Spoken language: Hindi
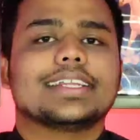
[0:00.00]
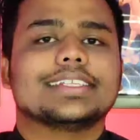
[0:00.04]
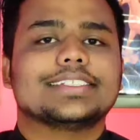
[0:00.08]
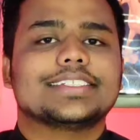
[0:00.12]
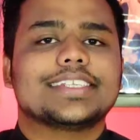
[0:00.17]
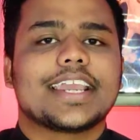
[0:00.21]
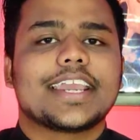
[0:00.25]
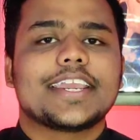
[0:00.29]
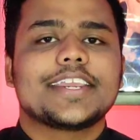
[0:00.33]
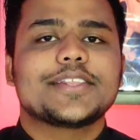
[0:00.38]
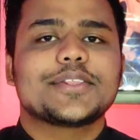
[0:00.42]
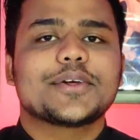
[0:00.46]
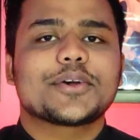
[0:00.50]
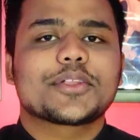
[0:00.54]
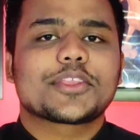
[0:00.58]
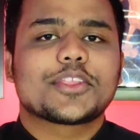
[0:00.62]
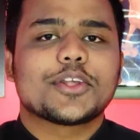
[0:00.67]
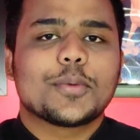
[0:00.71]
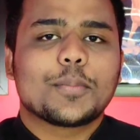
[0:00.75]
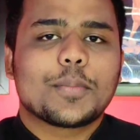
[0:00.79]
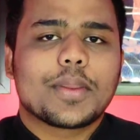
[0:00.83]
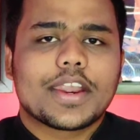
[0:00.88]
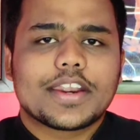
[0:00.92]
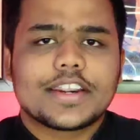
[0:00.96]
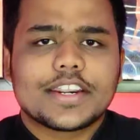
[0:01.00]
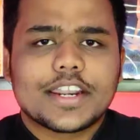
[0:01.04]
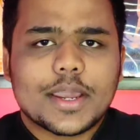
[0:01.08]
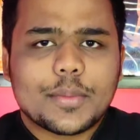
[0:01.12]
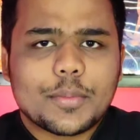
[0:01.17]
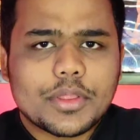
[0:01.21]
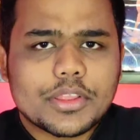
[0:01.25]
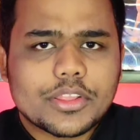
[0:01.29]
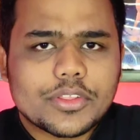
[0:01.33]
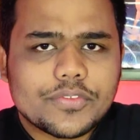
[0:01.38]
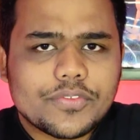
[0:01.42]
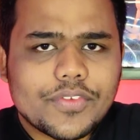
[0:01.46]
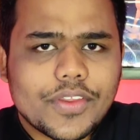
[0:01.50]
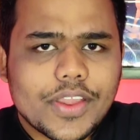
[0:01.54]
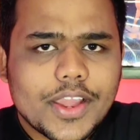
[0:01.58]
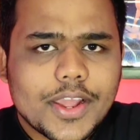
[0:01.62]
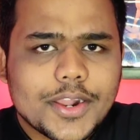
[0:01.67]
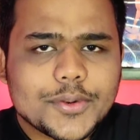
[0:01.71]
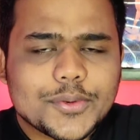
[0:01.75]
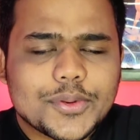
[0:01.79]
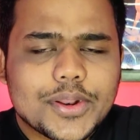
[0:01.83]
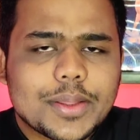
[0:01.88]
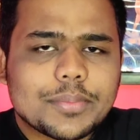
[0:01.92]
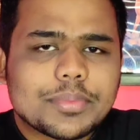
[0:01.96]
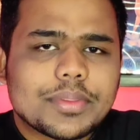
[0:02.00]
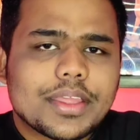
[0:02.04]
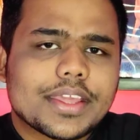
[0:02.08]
जय हिंद दोस्तों मेरा नाम है सुफियान और आप